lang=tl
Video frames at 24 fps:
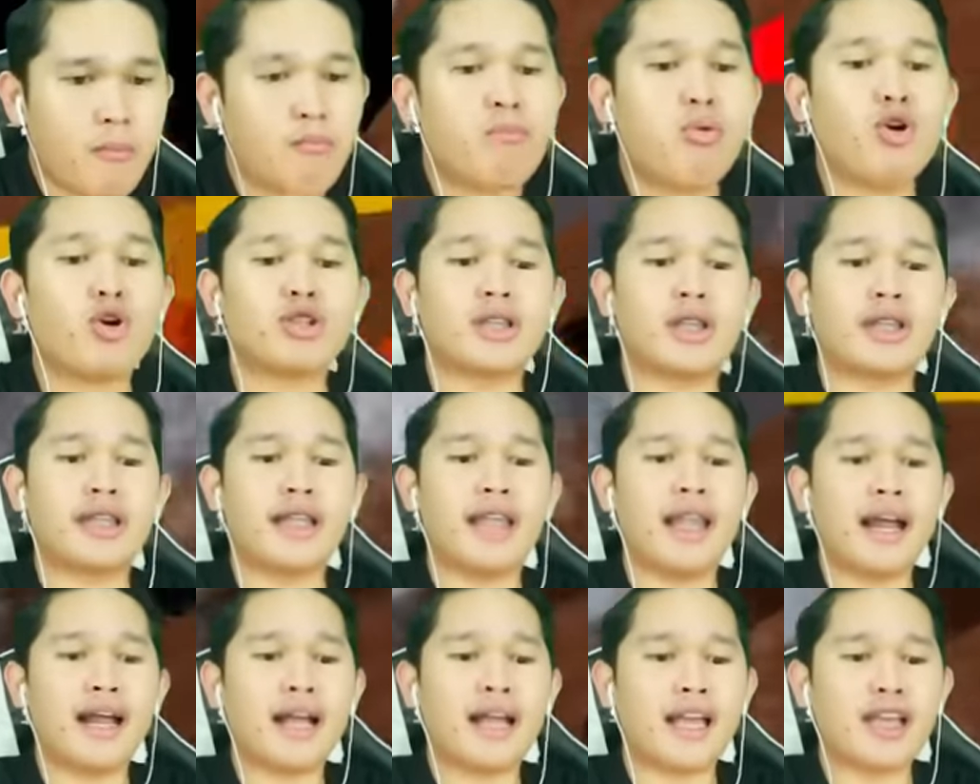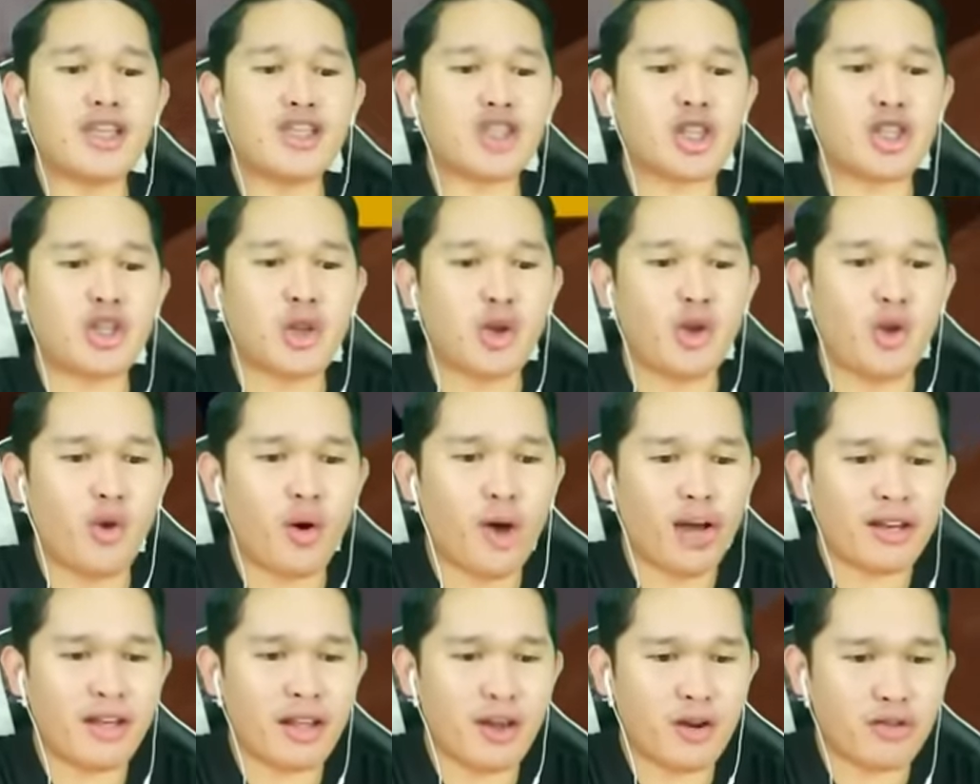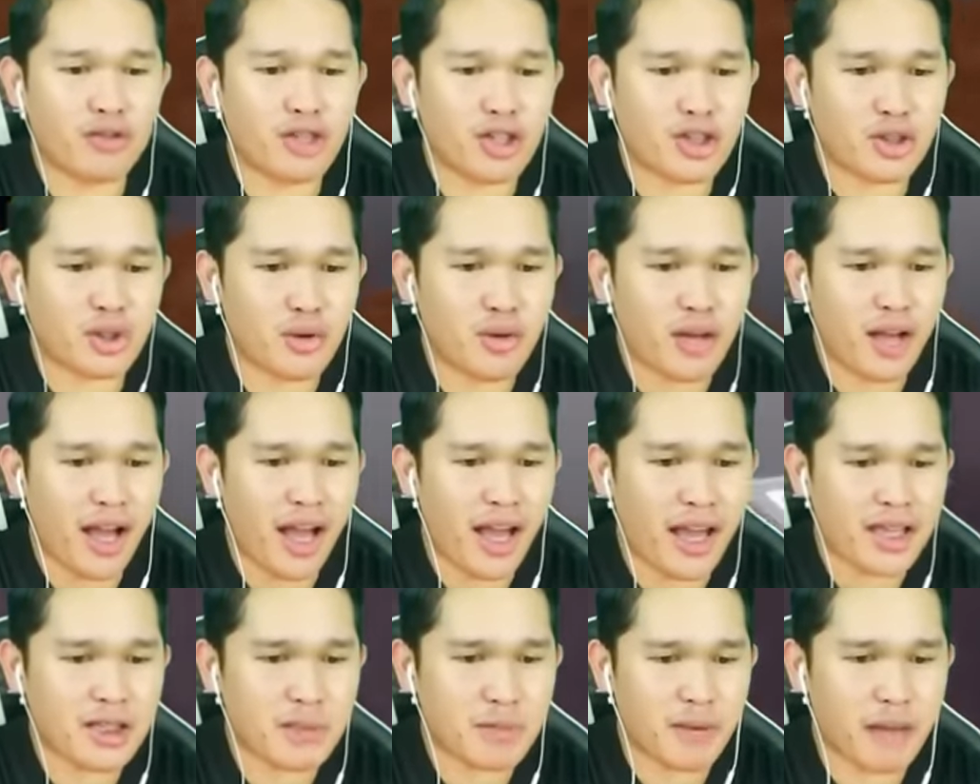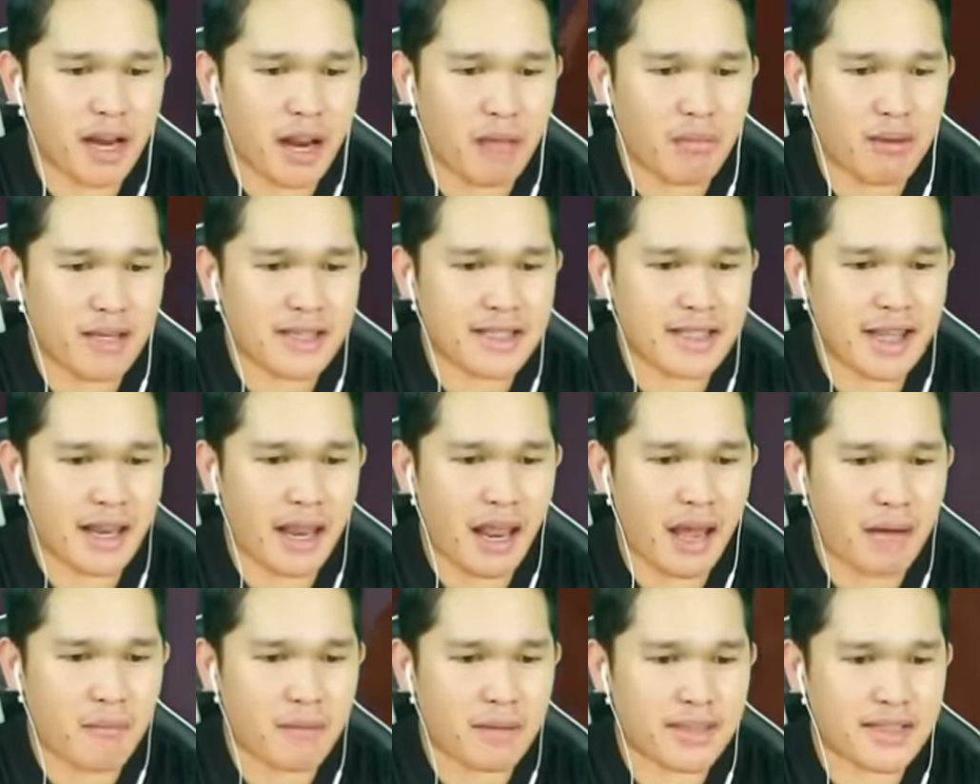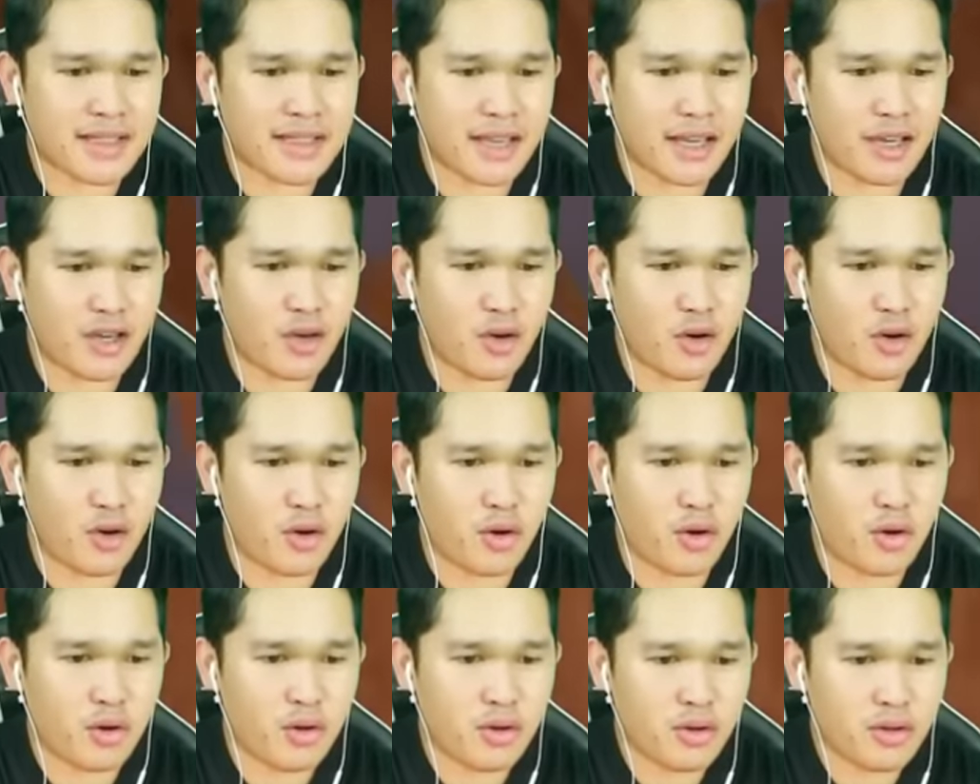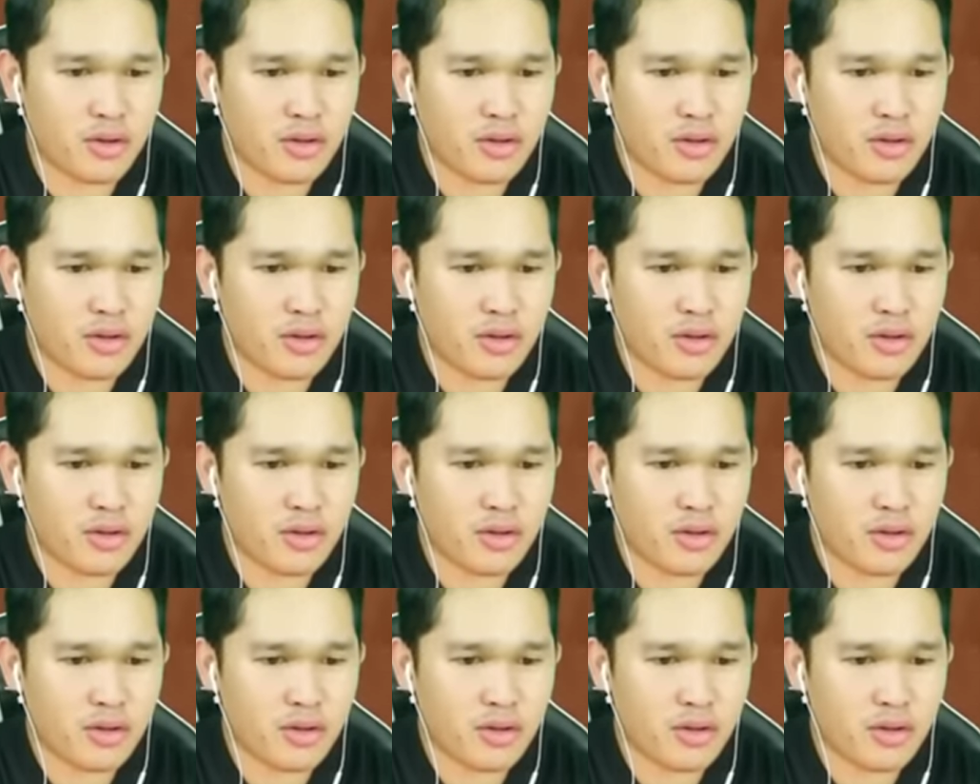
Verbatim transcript: Buti na lang guys, nadulungan ako dito guys. Maraming salamat sa iyo.